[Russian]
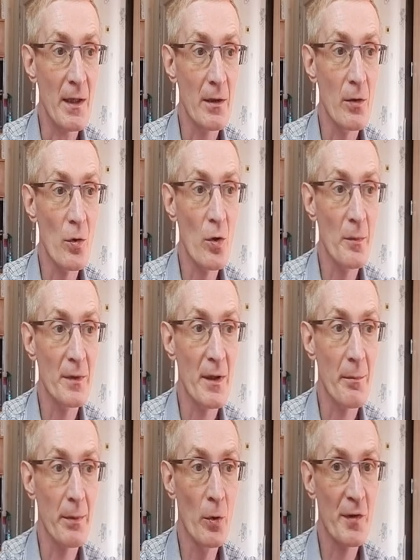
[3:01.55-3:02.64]

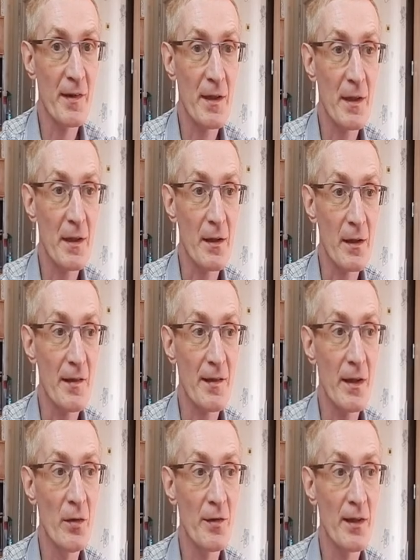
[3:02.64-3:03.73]
огромный, плоский,
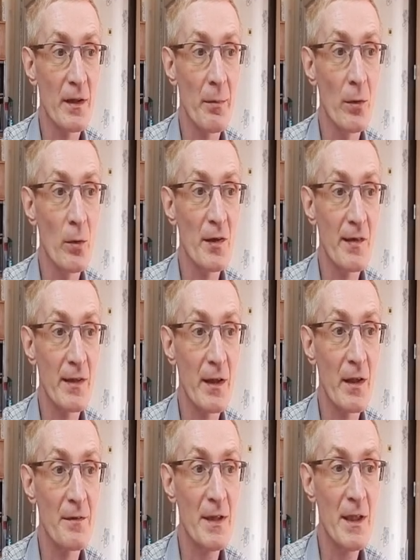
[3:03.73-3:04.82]
расстелился на болотистой
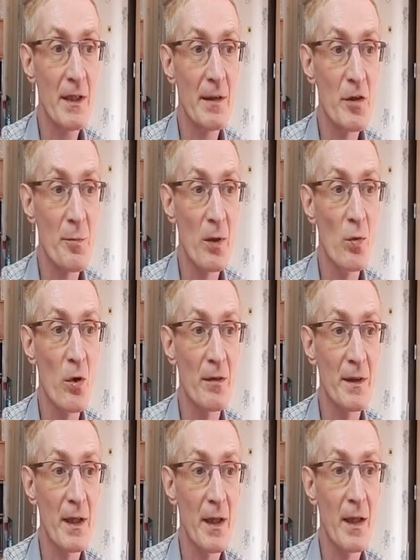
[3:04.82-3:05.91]
равнине,
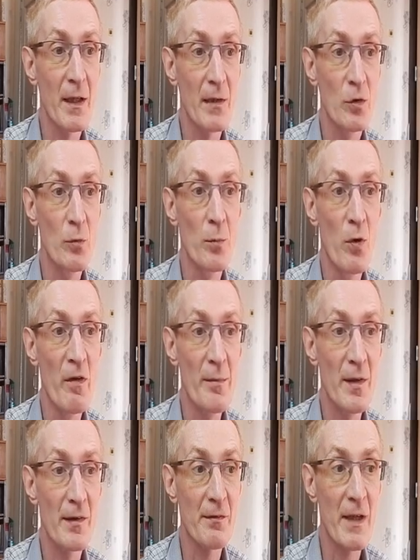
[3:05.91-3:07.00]
нашпигованный
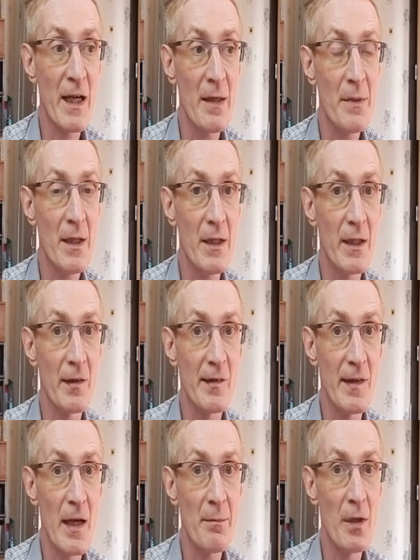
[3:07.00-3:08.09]
дубовыми сваями и
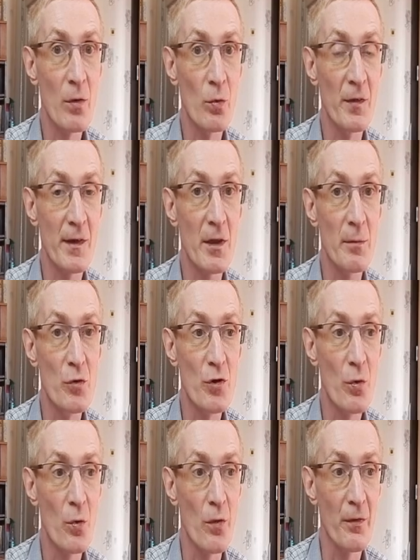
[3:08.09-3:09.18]
костями русских
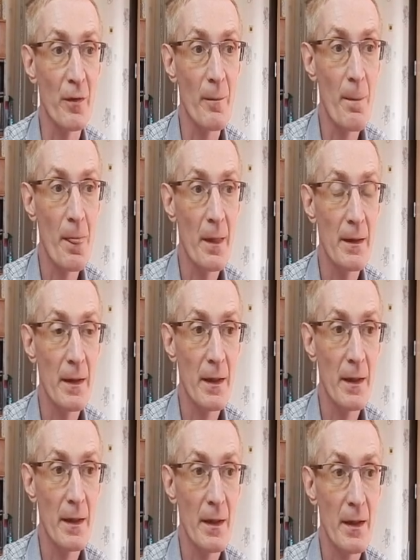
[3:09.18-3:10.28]
мужиков –
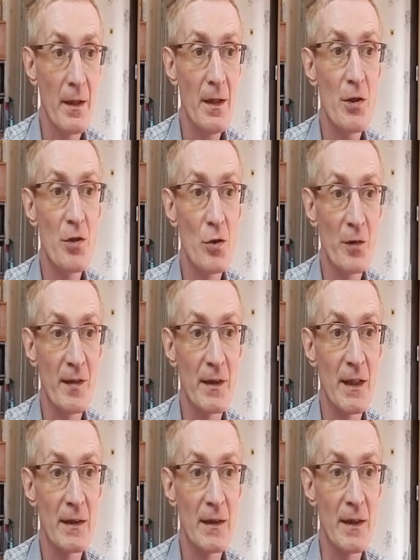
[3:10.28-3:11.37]
и еще
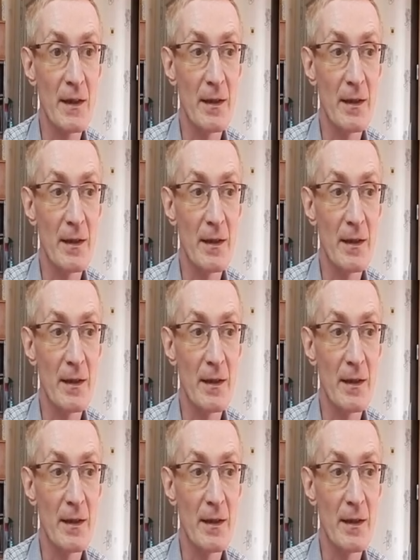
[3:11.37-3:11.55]
цитата.